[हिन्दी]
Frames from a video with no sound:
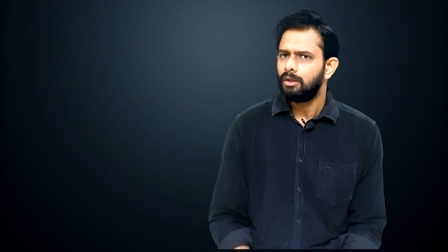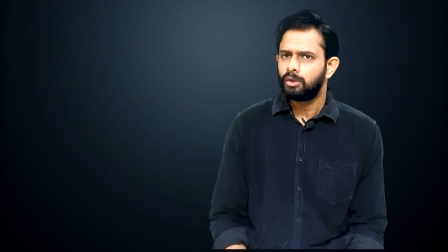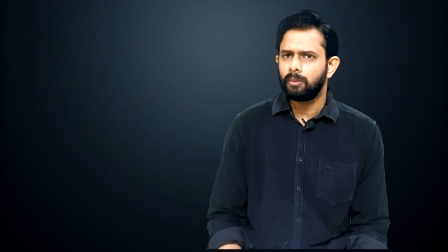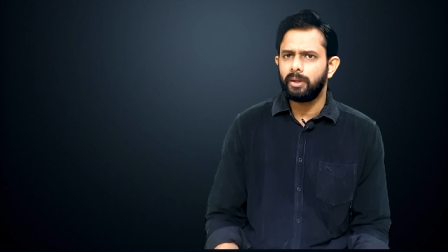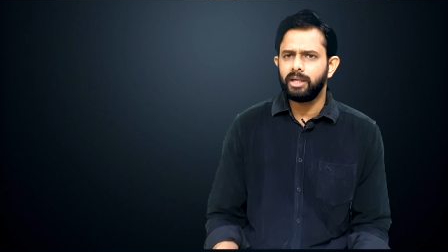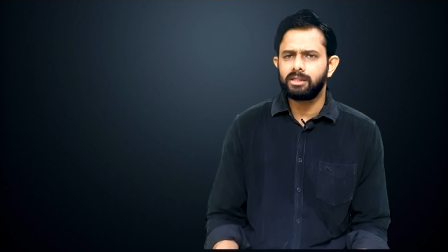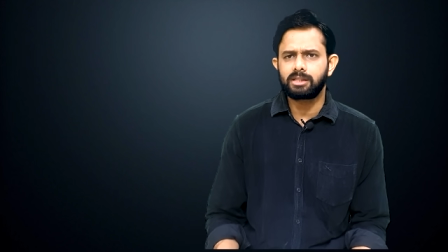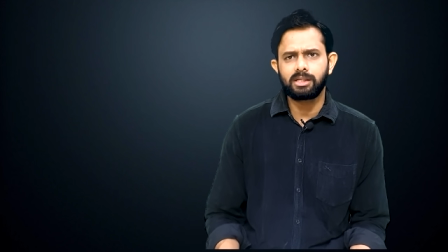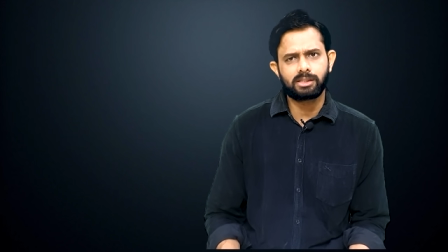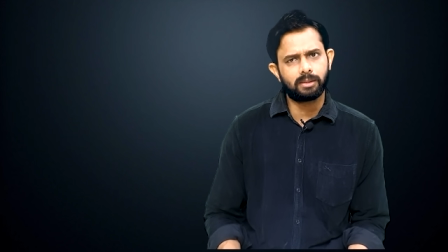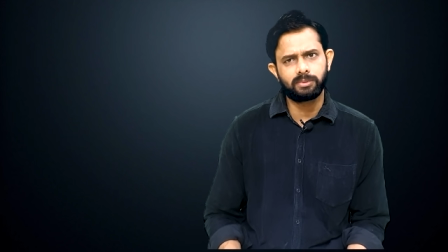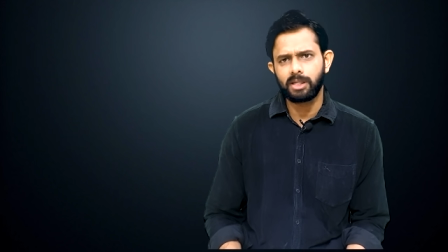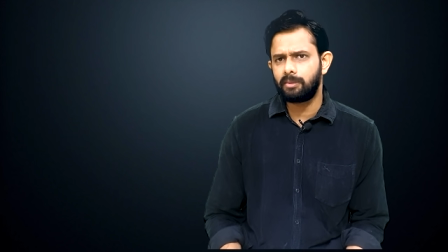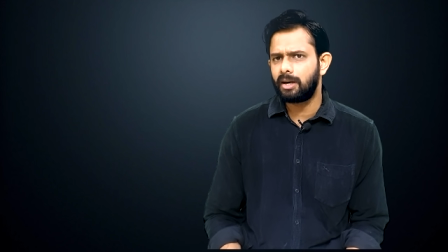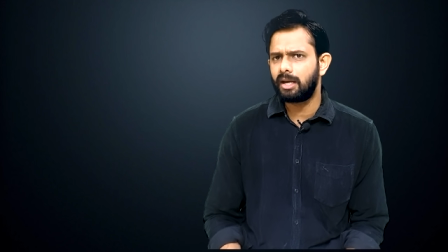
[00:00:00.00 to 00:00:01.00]
तो भाई इसका
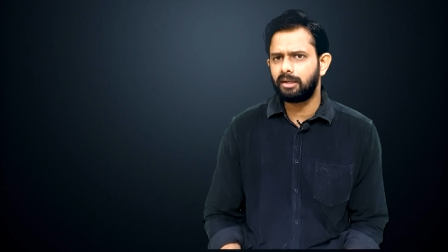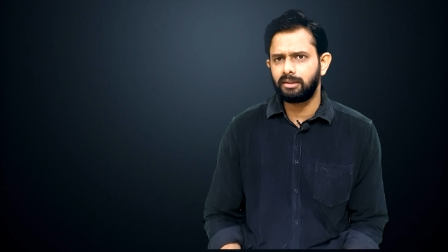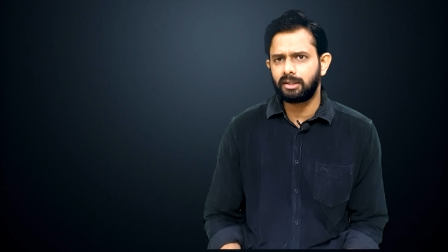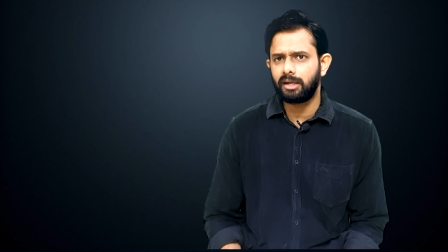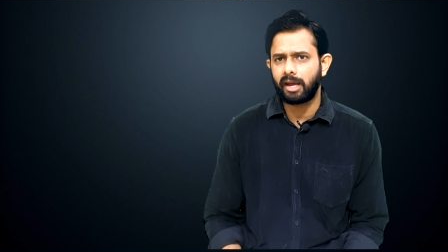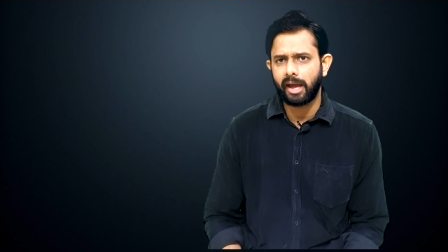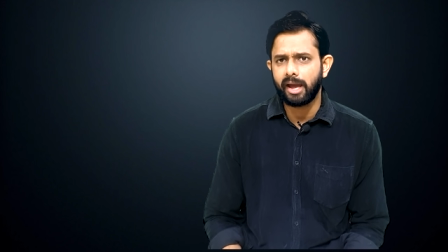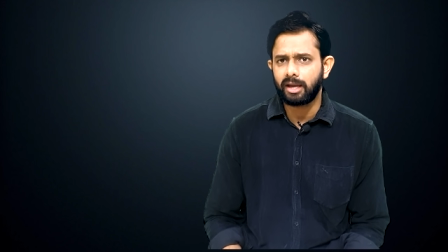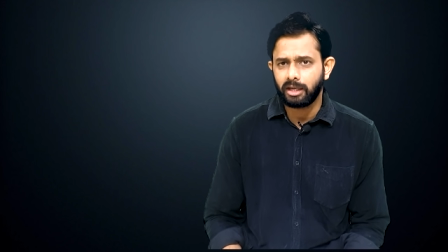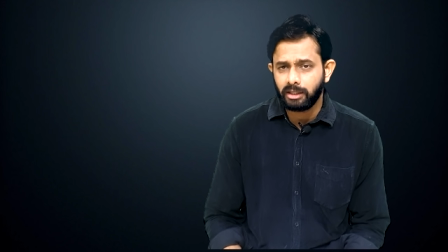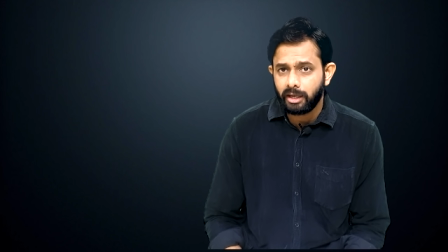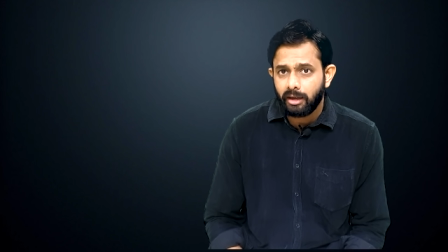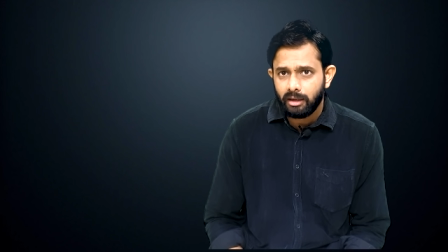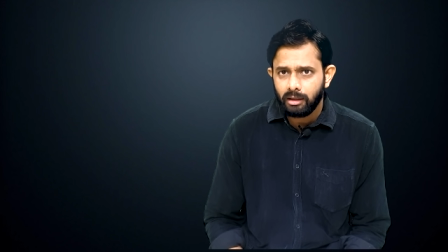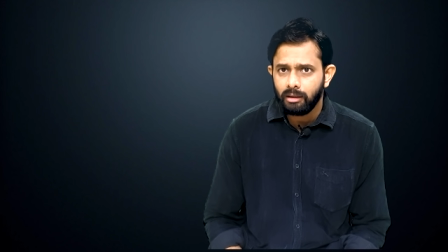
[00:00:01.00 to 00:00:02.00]
सबसे बड़ा रीज़न है कि
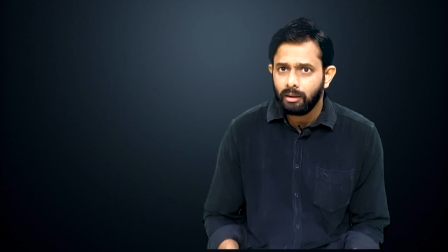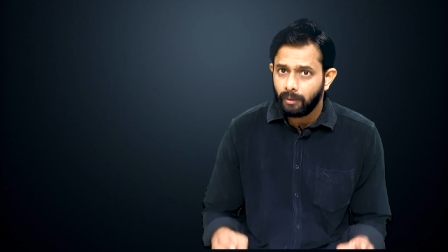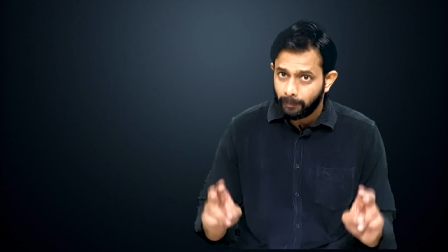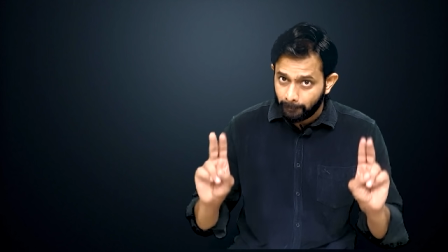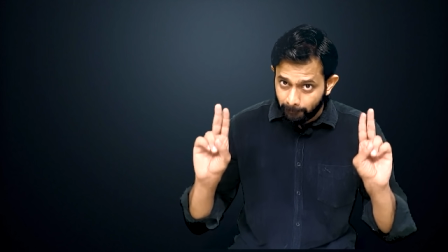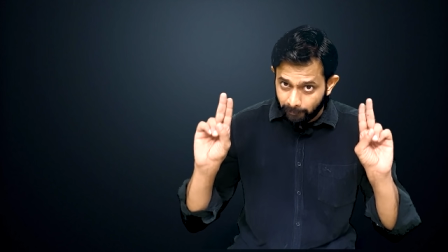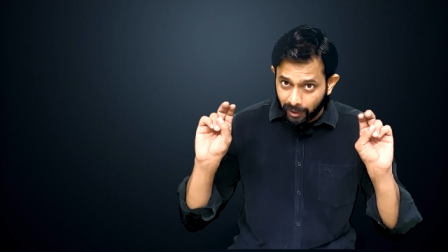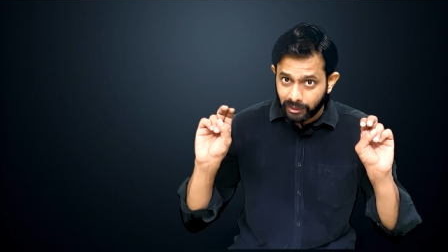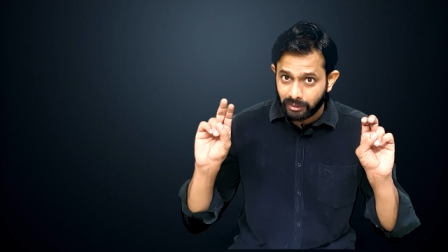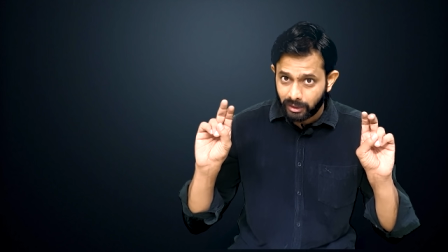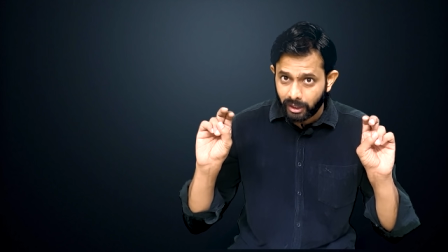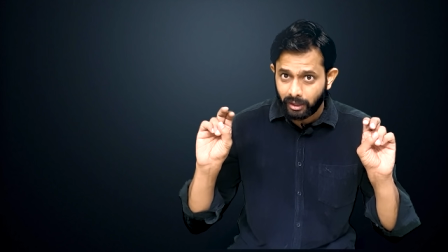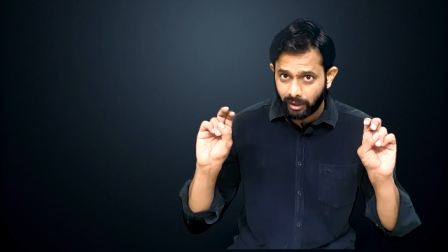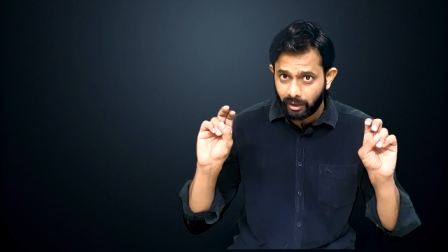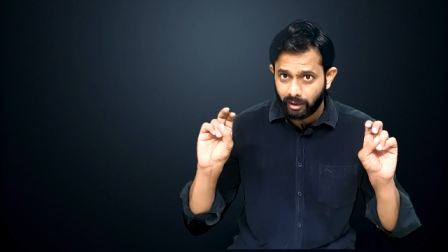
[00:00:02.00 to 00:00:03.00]
ये
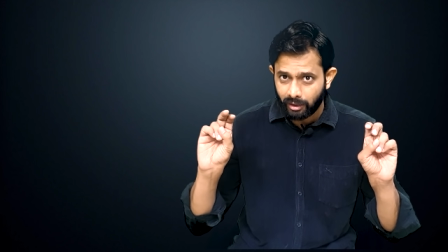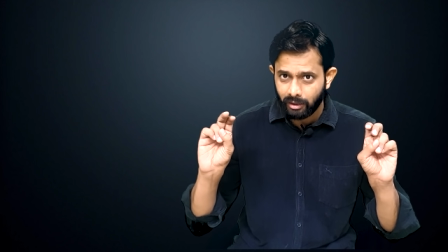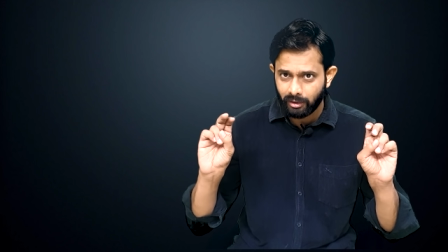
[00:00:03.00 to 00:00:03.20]
मंदिर है